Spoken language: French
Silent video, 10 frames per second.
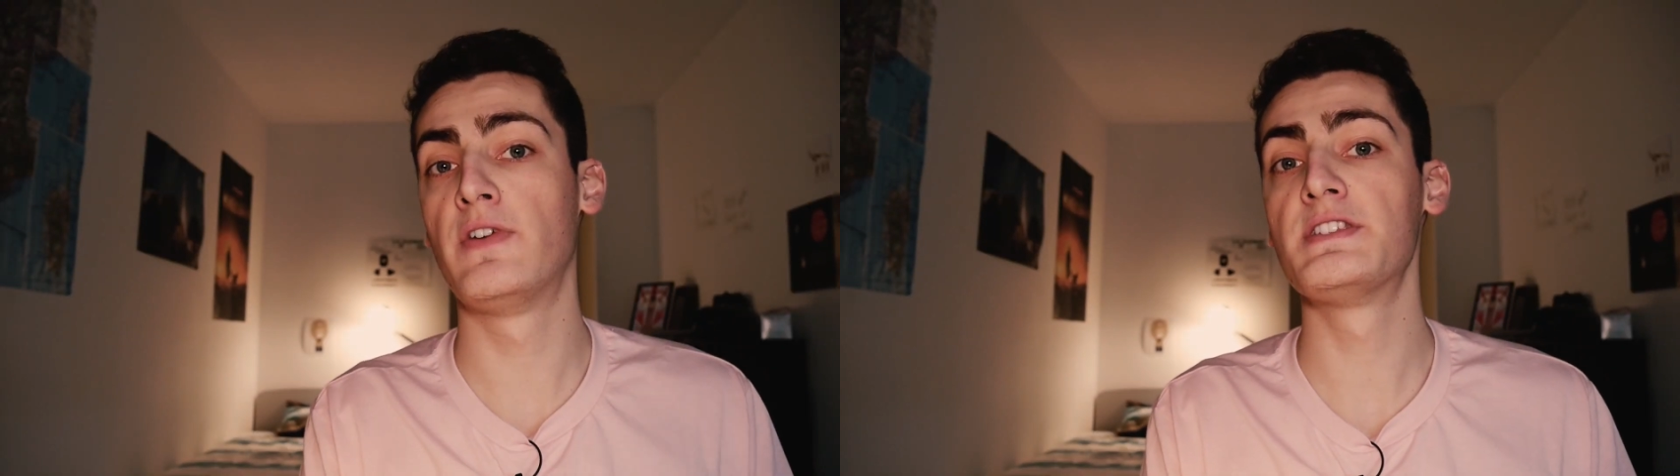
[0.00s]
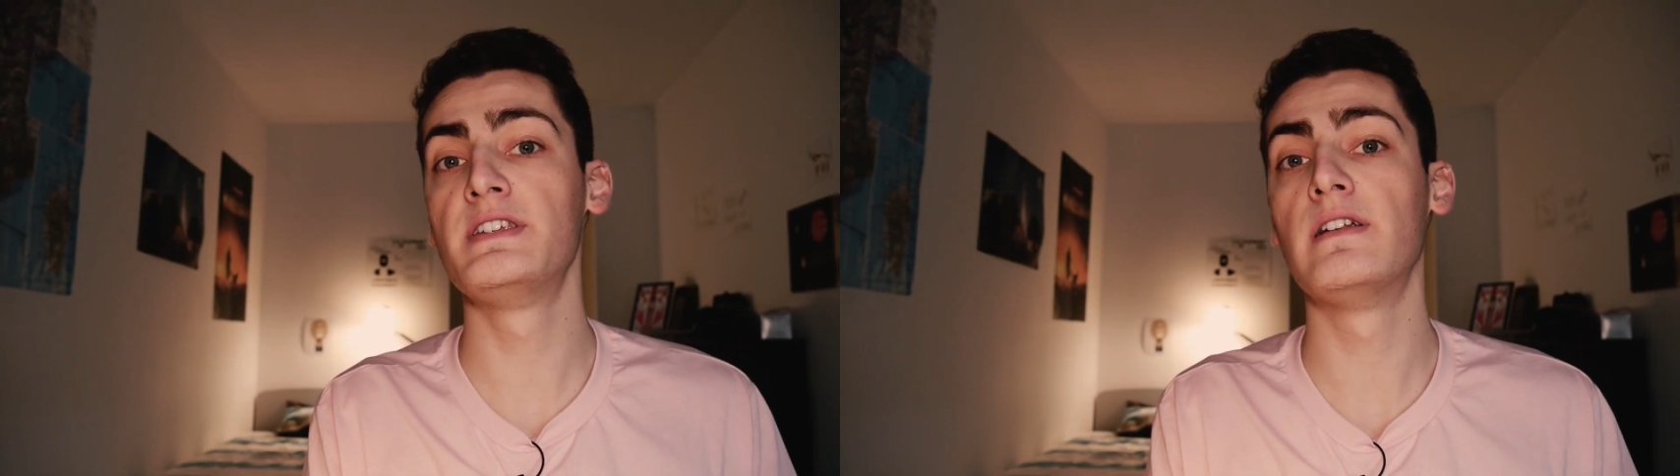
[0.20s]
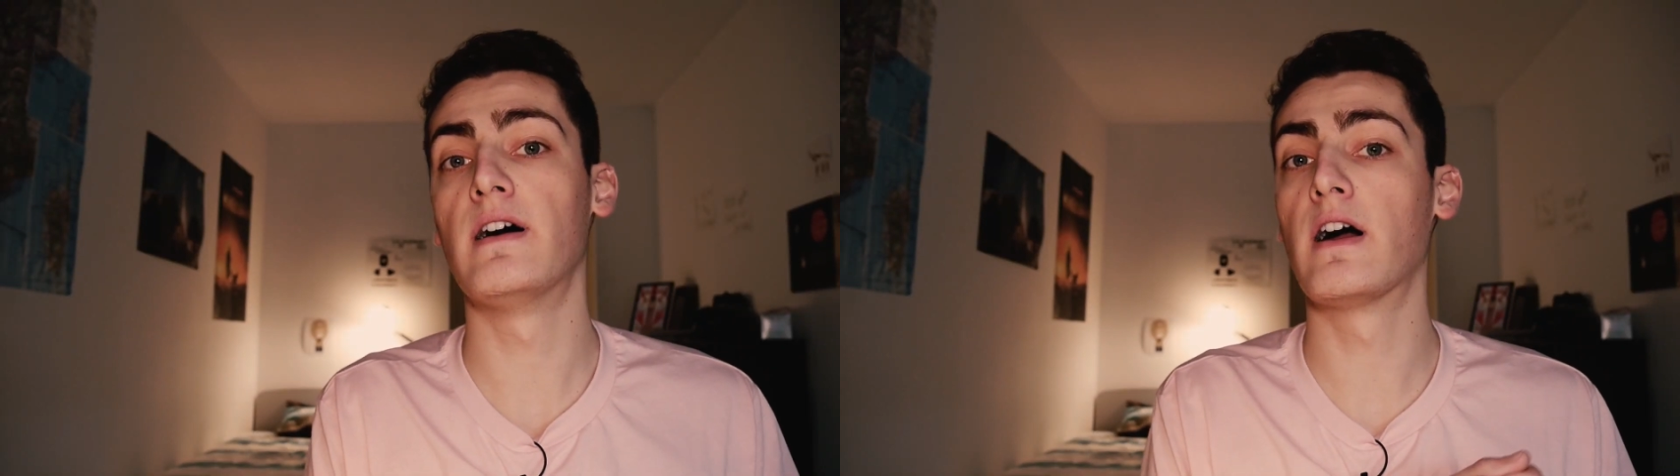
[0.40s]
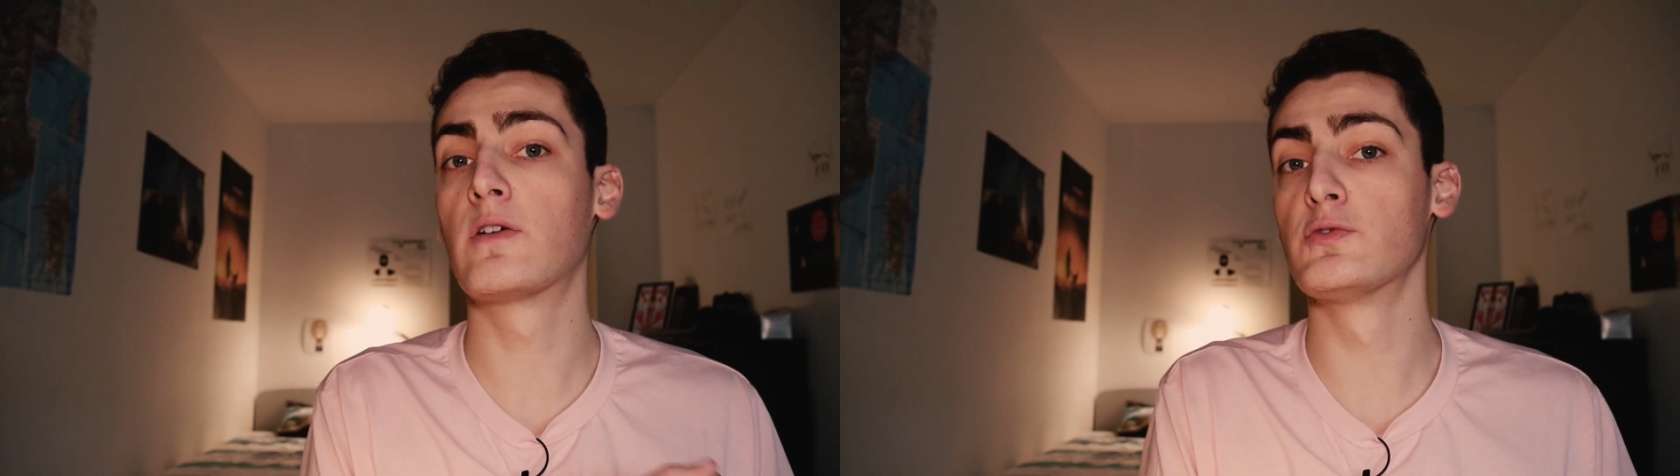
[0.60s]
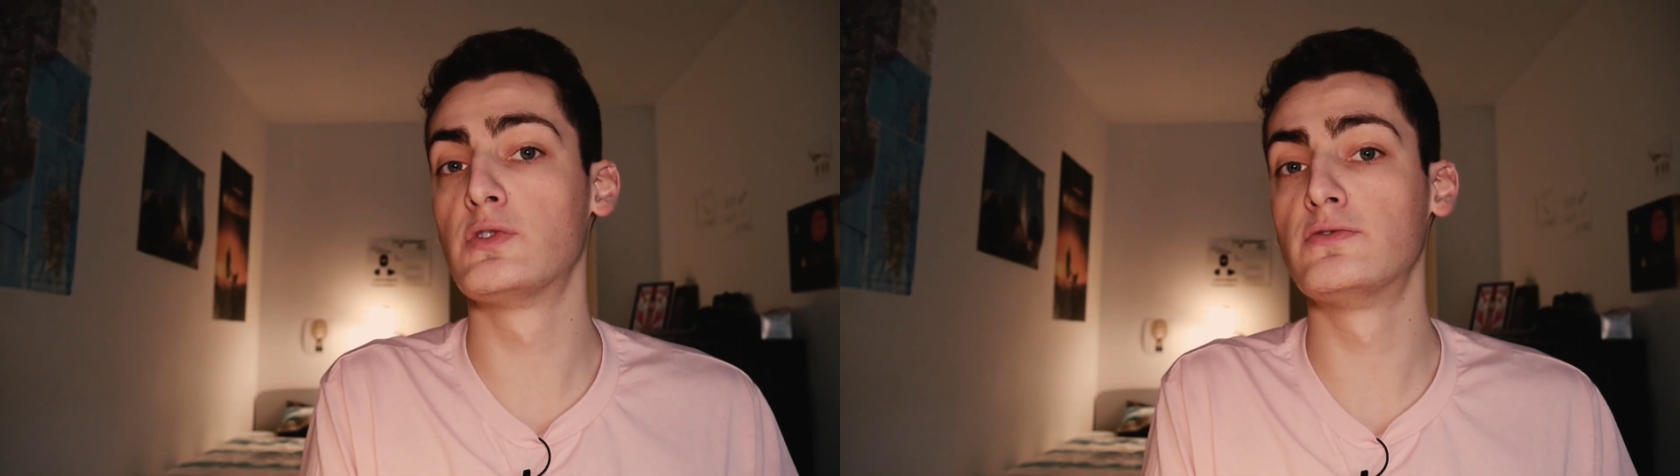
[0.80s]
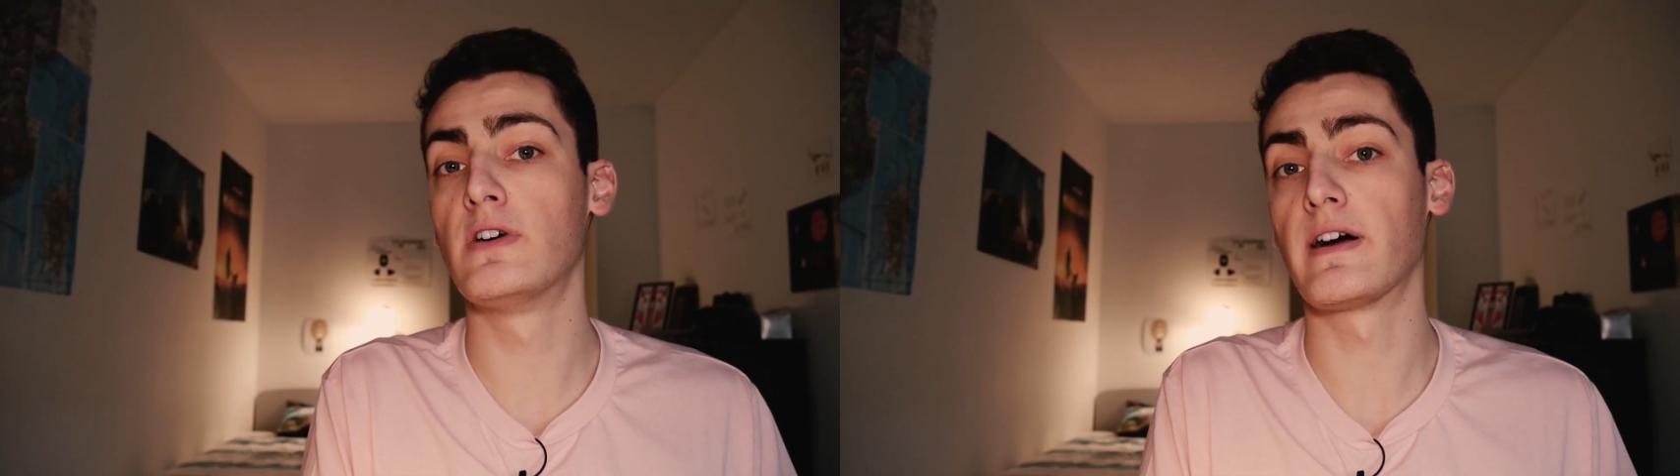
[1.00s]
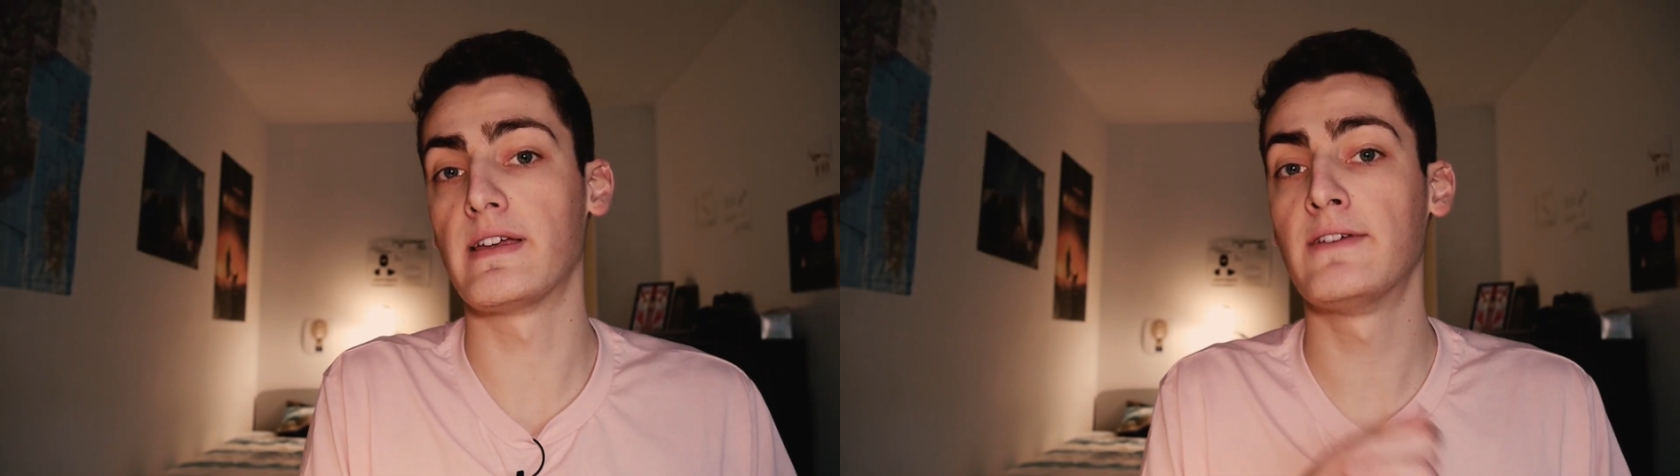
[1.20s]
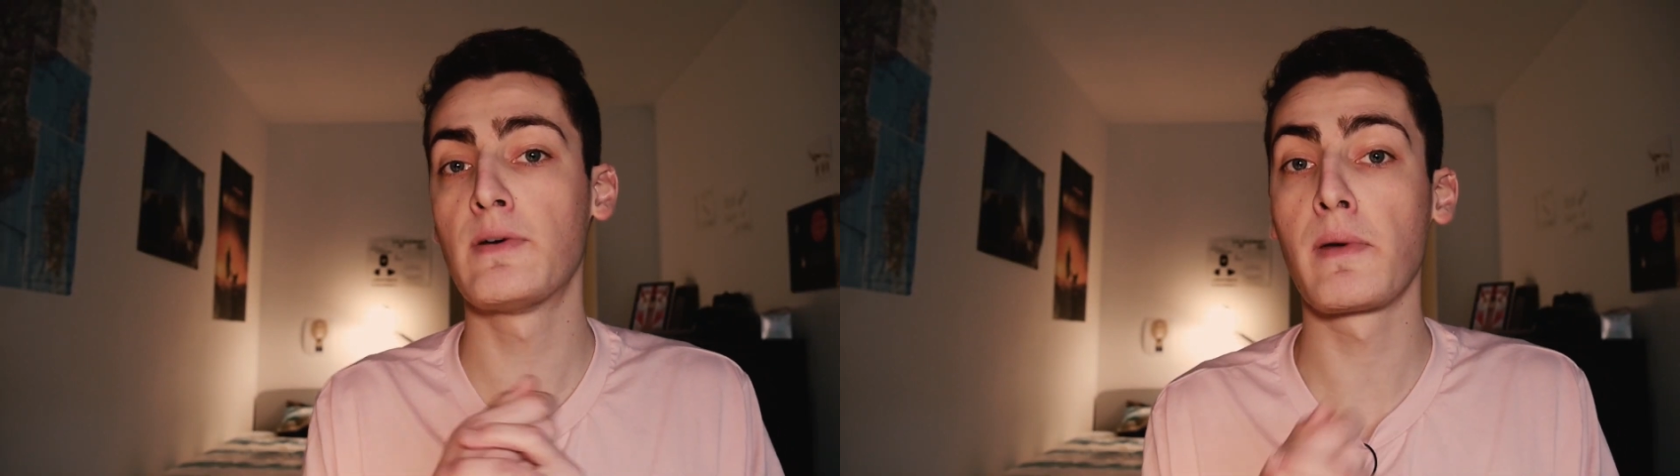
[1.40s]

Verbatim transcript: facile à concevoir et à